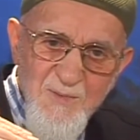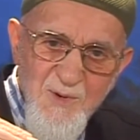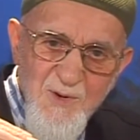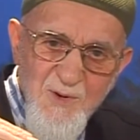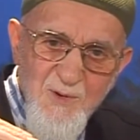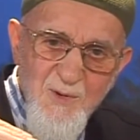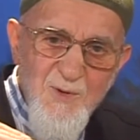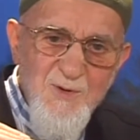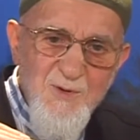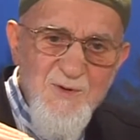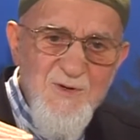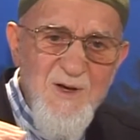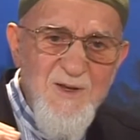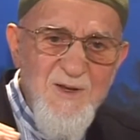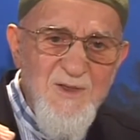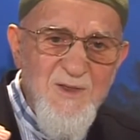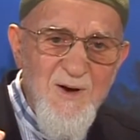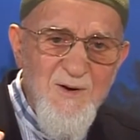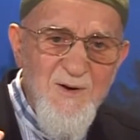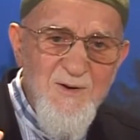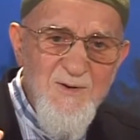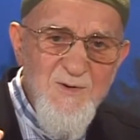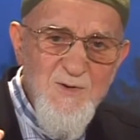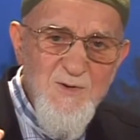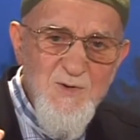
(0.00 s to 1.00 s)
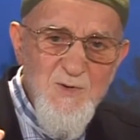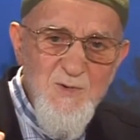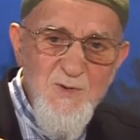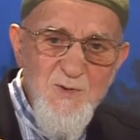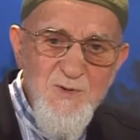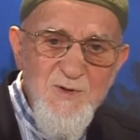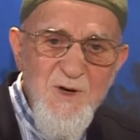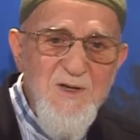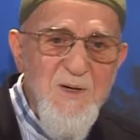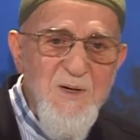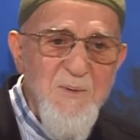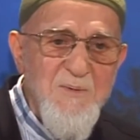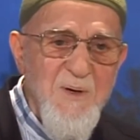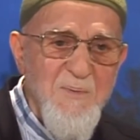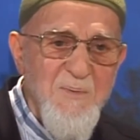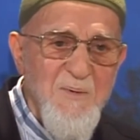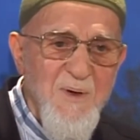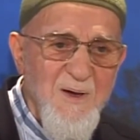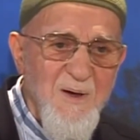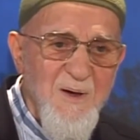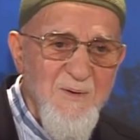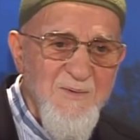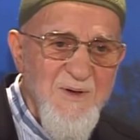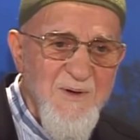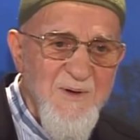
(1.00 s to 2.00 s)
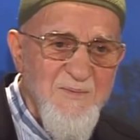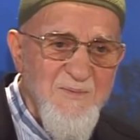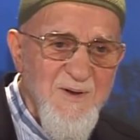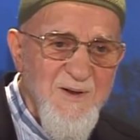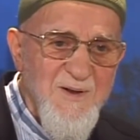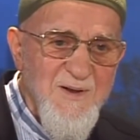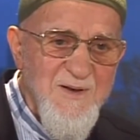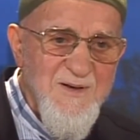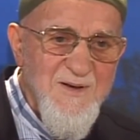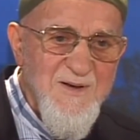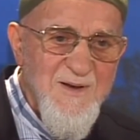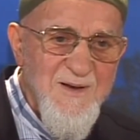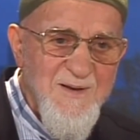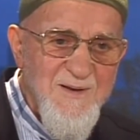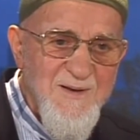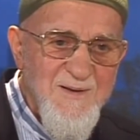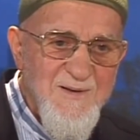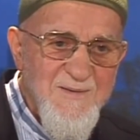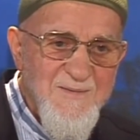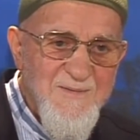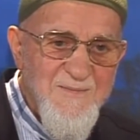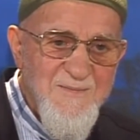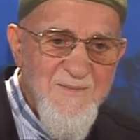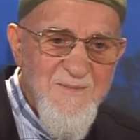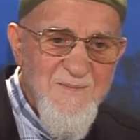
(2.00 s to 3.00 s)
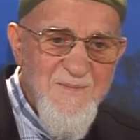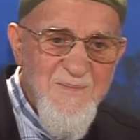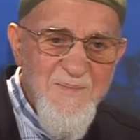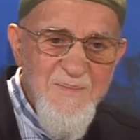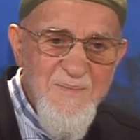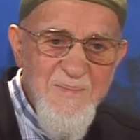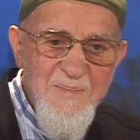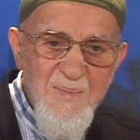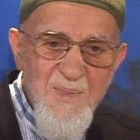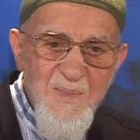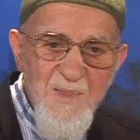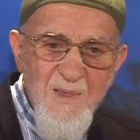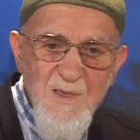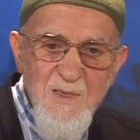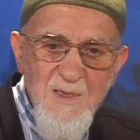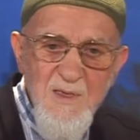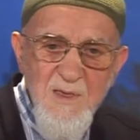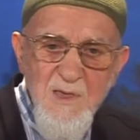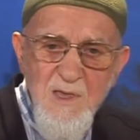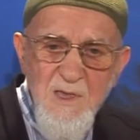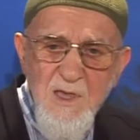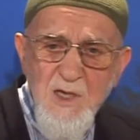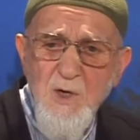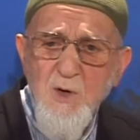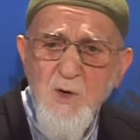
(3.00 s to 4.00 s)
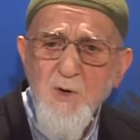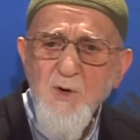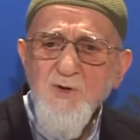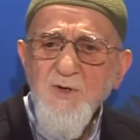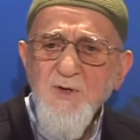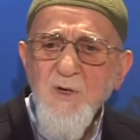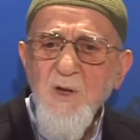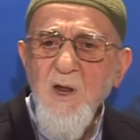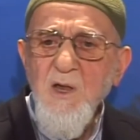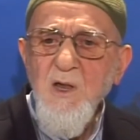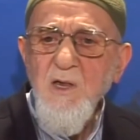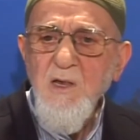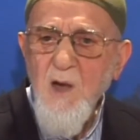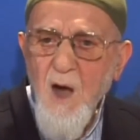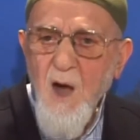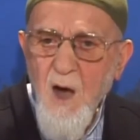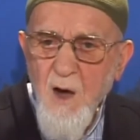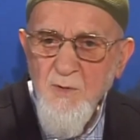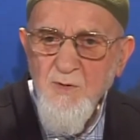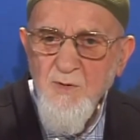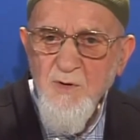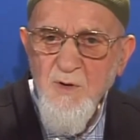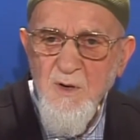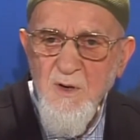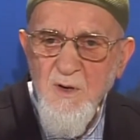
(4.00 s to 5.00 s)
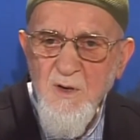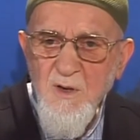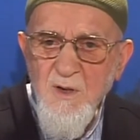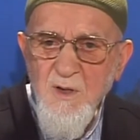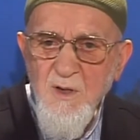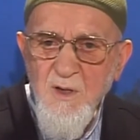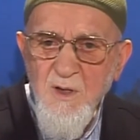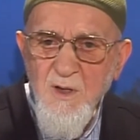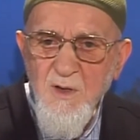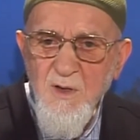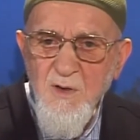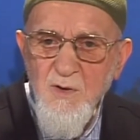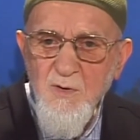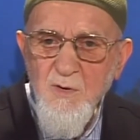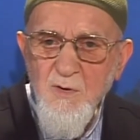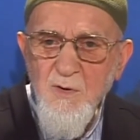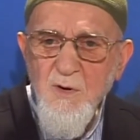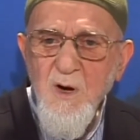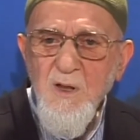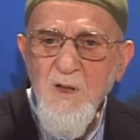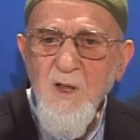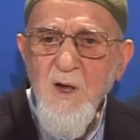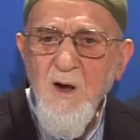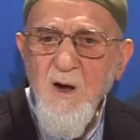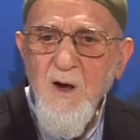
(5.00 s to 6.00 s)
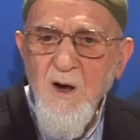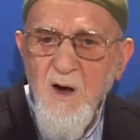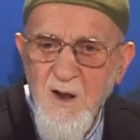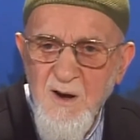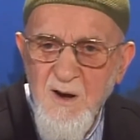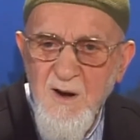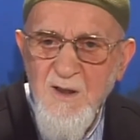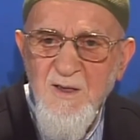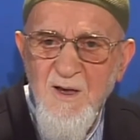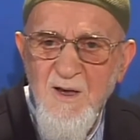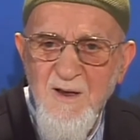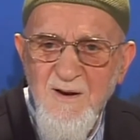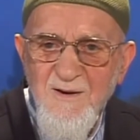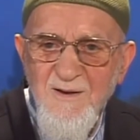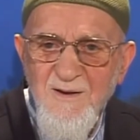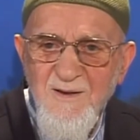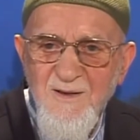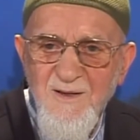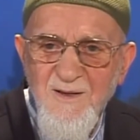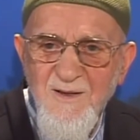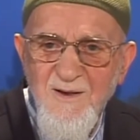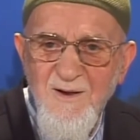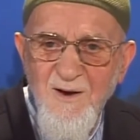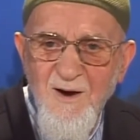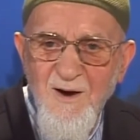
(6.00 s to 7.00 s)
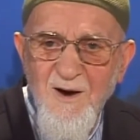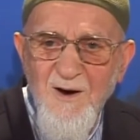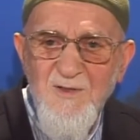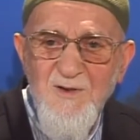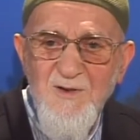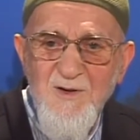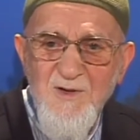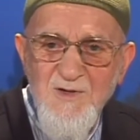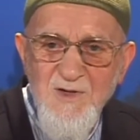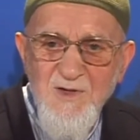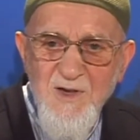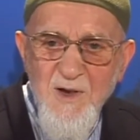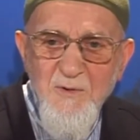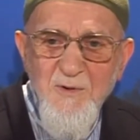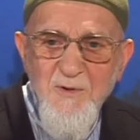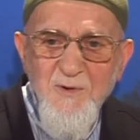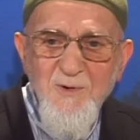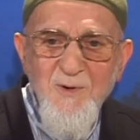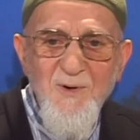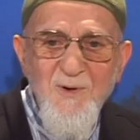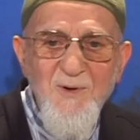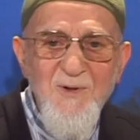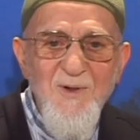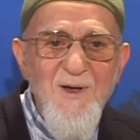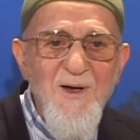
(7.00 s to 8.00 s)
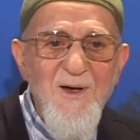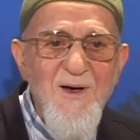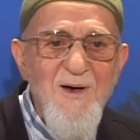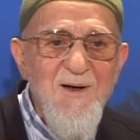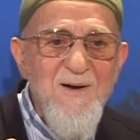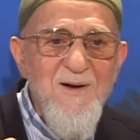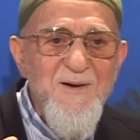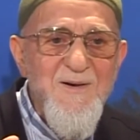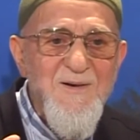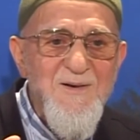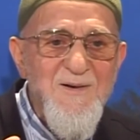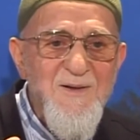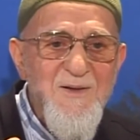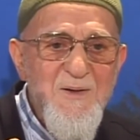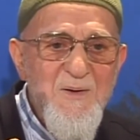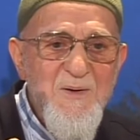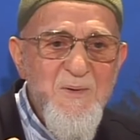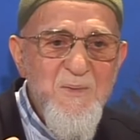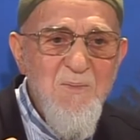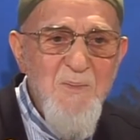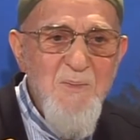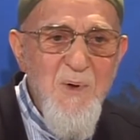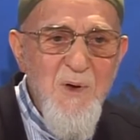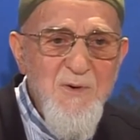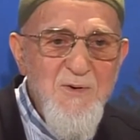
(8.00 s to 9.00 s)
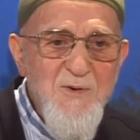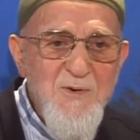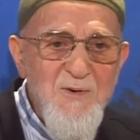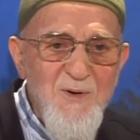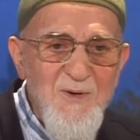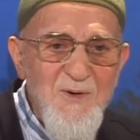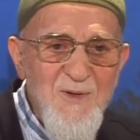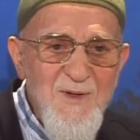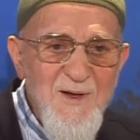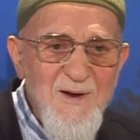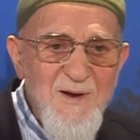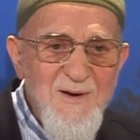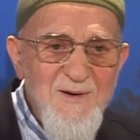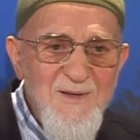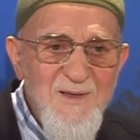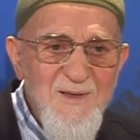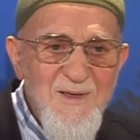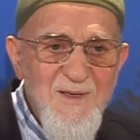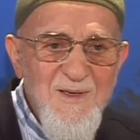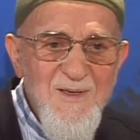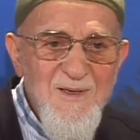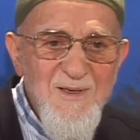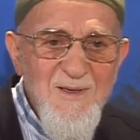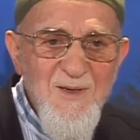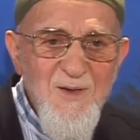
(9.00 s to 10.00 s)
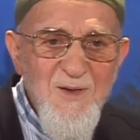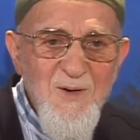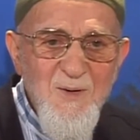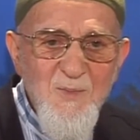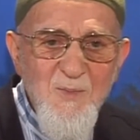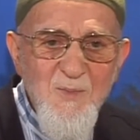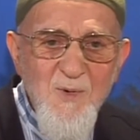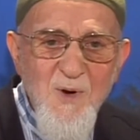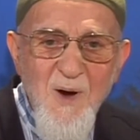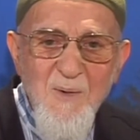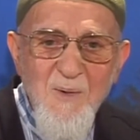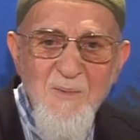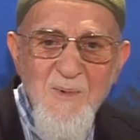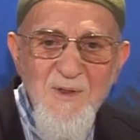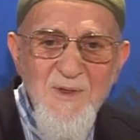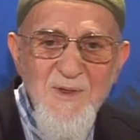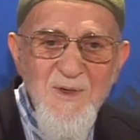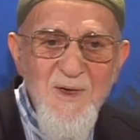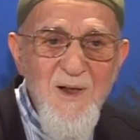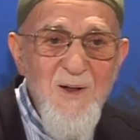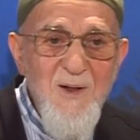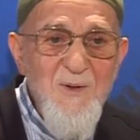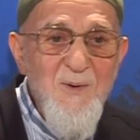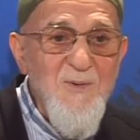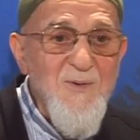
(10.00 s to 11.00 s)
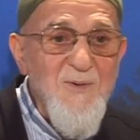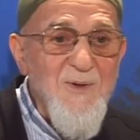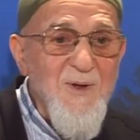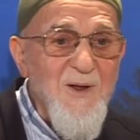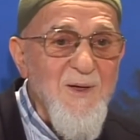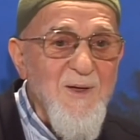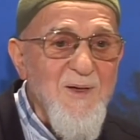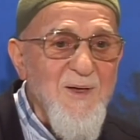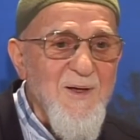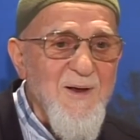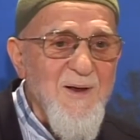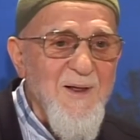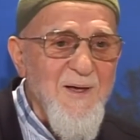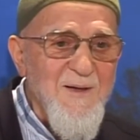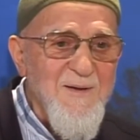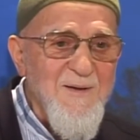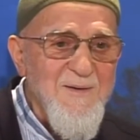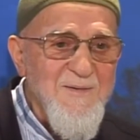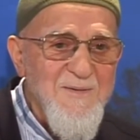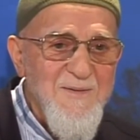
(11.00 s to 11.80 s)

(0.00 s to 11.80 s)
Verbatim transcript: Öldürecekler. Suikast yapacak Peygamber'e böylece. İki üç tane Yahudi yukarıda kaleden artık seviniyorlar. Bakıyorlar, Muhammed geldi onlara göre.